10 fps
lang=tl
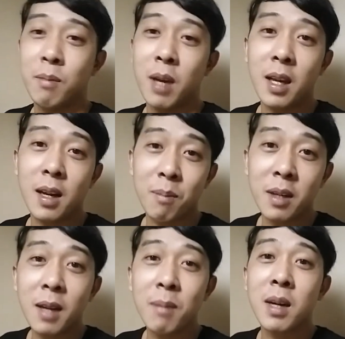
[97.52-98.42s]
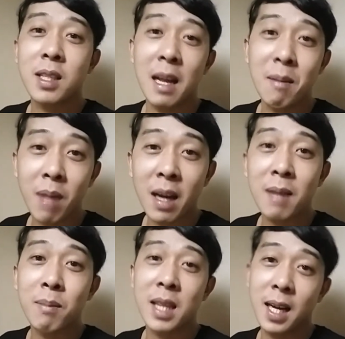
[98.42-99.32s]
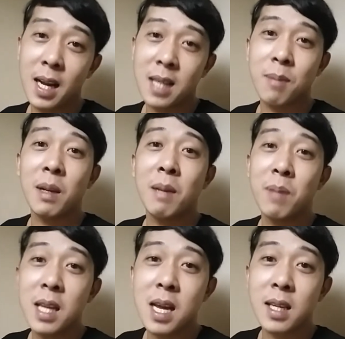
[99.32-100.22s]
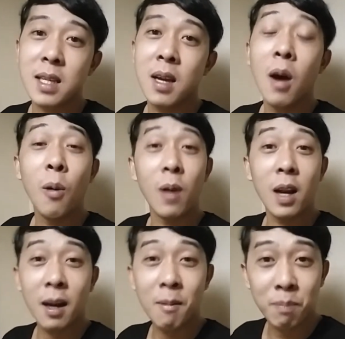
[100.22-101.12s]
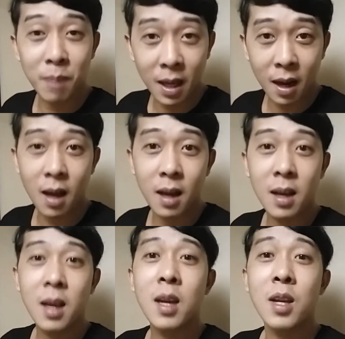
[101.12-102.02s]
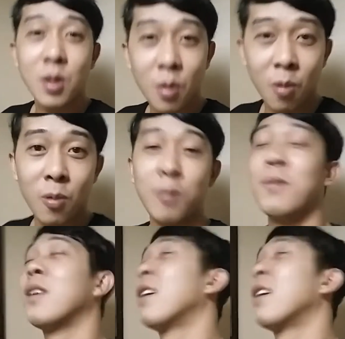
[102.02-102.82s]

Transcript: mahirap din mag standby ng matagal sa Pilipinas wala kang pera so